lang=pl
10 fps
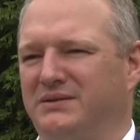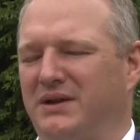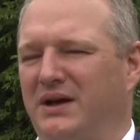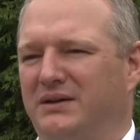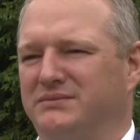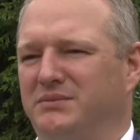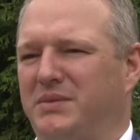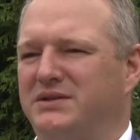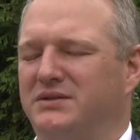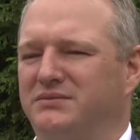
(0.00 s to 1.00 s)
na
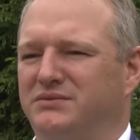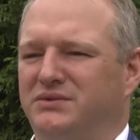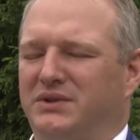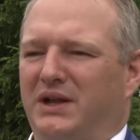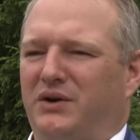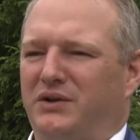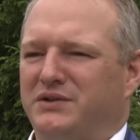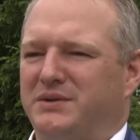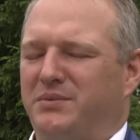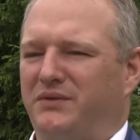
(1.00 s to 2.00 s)
bardzo daleko
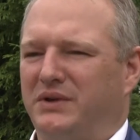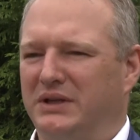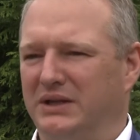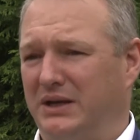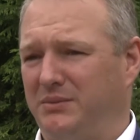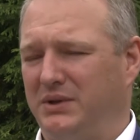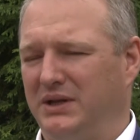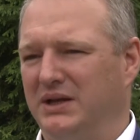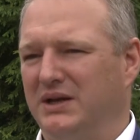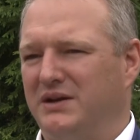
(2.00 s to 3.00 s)
idące profity dla
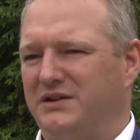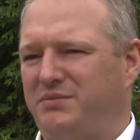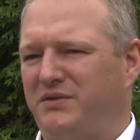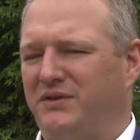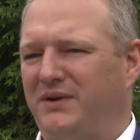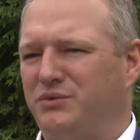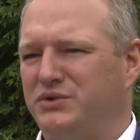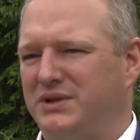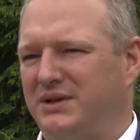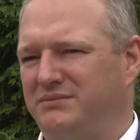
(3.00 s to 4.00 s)
gminy, spowodowały,
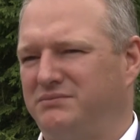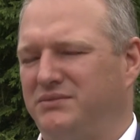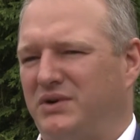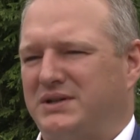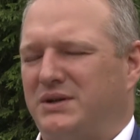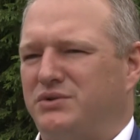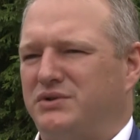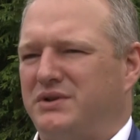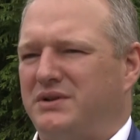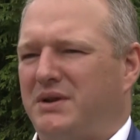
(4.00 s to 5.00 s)
że okazało się,
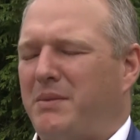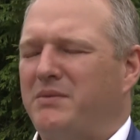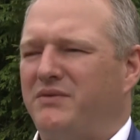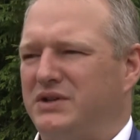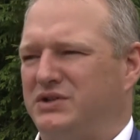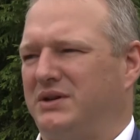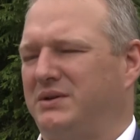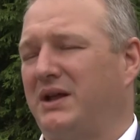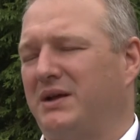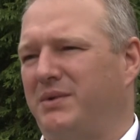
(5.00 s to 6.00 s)
że nie mamy wyjścia.
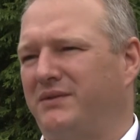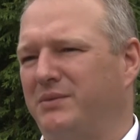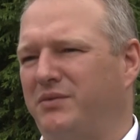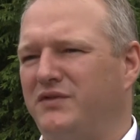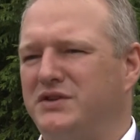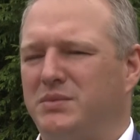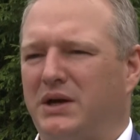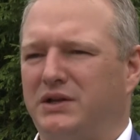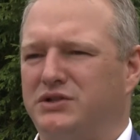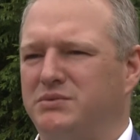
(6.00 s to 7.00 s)
Tak naprawdę powinniśmy
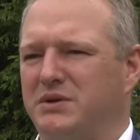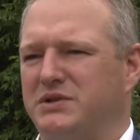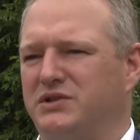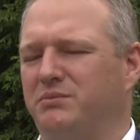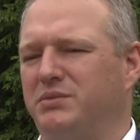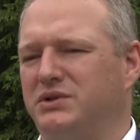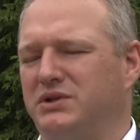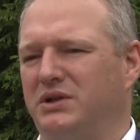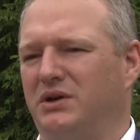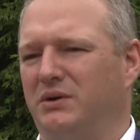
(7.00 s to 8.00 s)
jak najszybciej
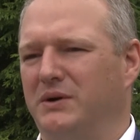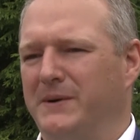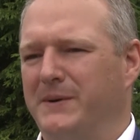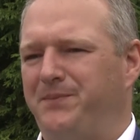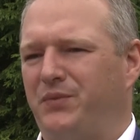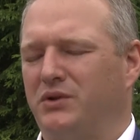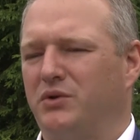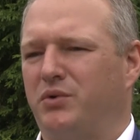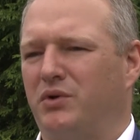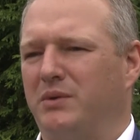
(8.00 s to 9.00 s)
przystąpić do, do
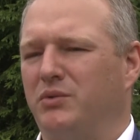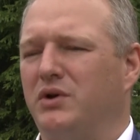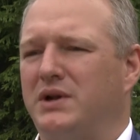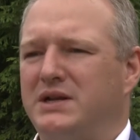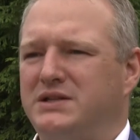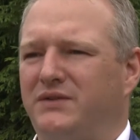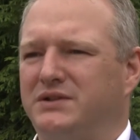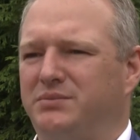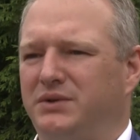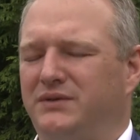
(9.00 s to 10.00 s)
programu i go
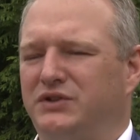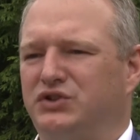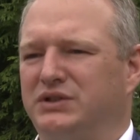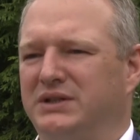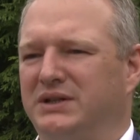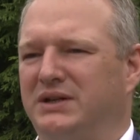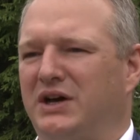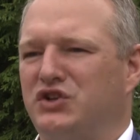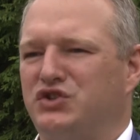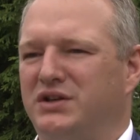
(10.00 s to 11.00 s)
realizować, ponieważ
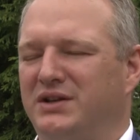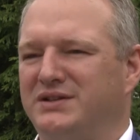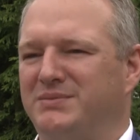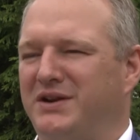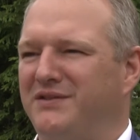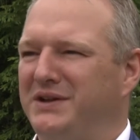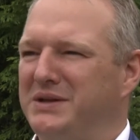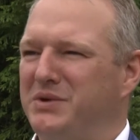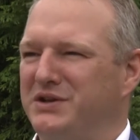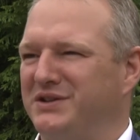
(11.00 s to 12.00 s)
każdy
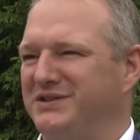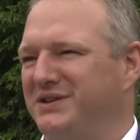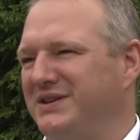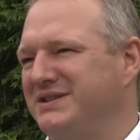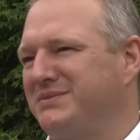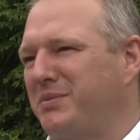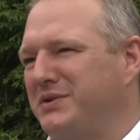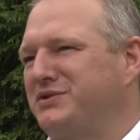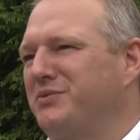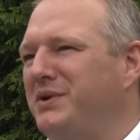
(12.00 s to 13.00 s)
zmarnowany miesiąc to jest po
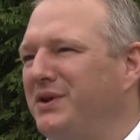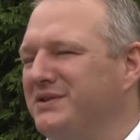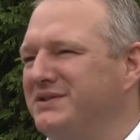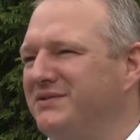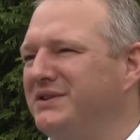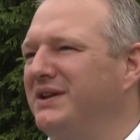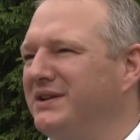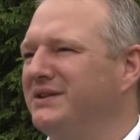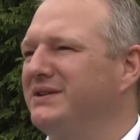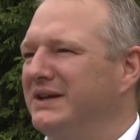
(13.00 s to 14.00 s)
prostu pieniądze
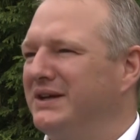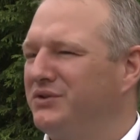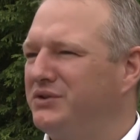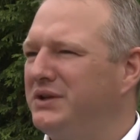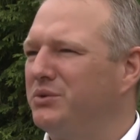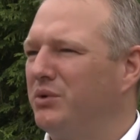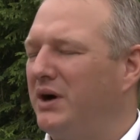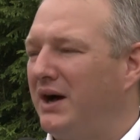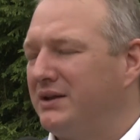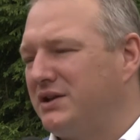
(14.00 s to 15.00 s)
wydane do tyłu,
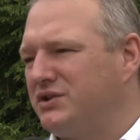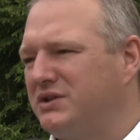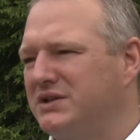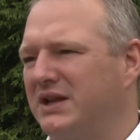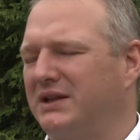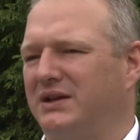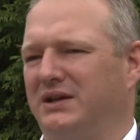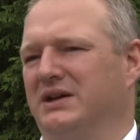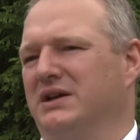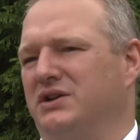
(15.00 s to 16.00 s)
a też i strata,
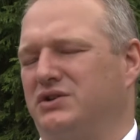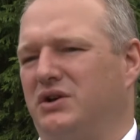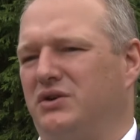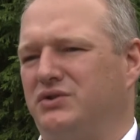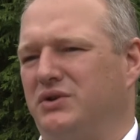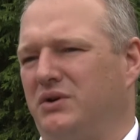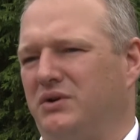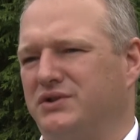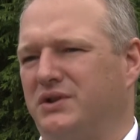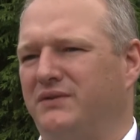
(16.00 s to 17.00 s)
jeżeli chodzi
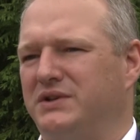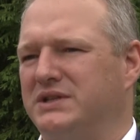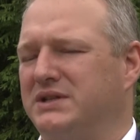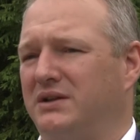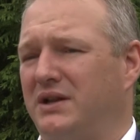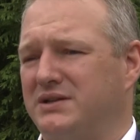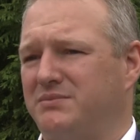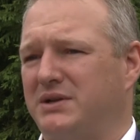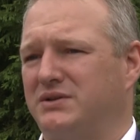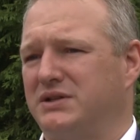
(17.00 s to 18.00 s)
o zdrowie dziecka, dla nas
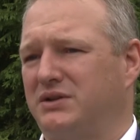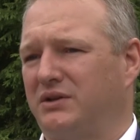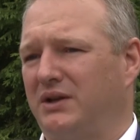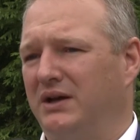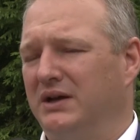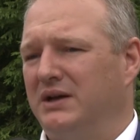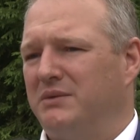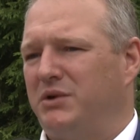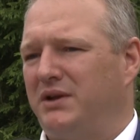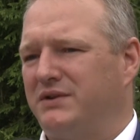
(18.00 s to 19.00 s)
bardzo istotna
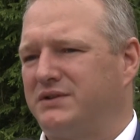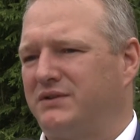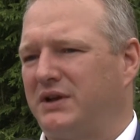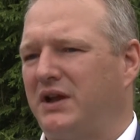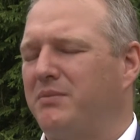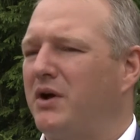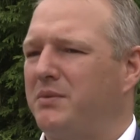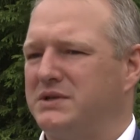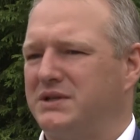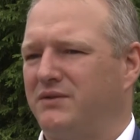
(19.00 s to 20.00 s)
ponieważ w takich
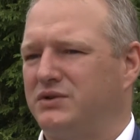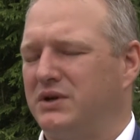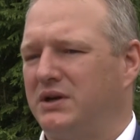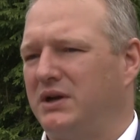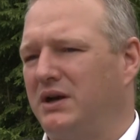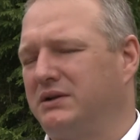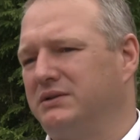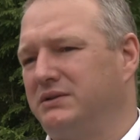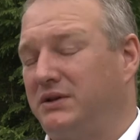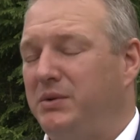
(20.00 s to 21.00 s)
małych miejscowościach jak
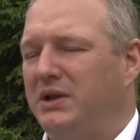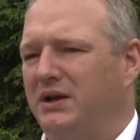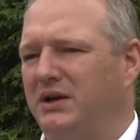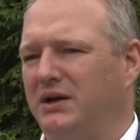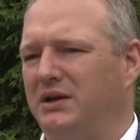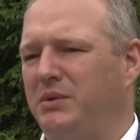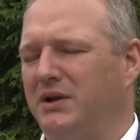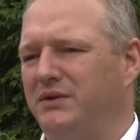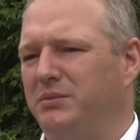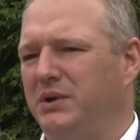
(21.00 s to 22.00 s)
e, gminach, jak
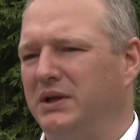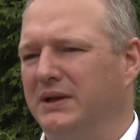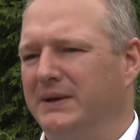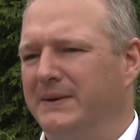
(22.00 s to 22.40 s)
gmina Wydminy,